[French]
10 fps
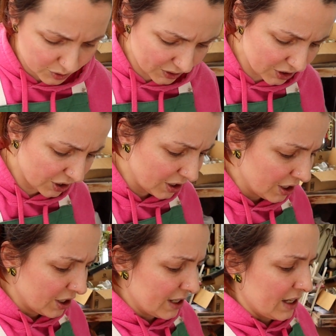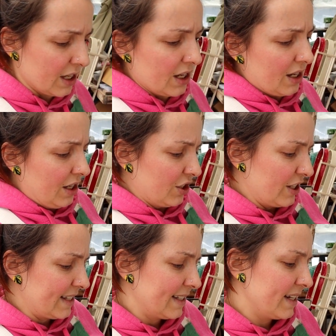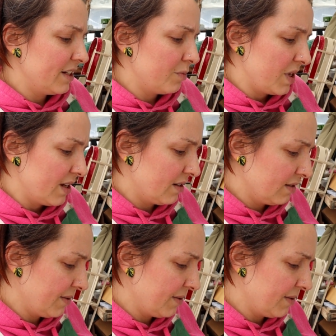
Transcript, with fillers: besoin de, de seed meal,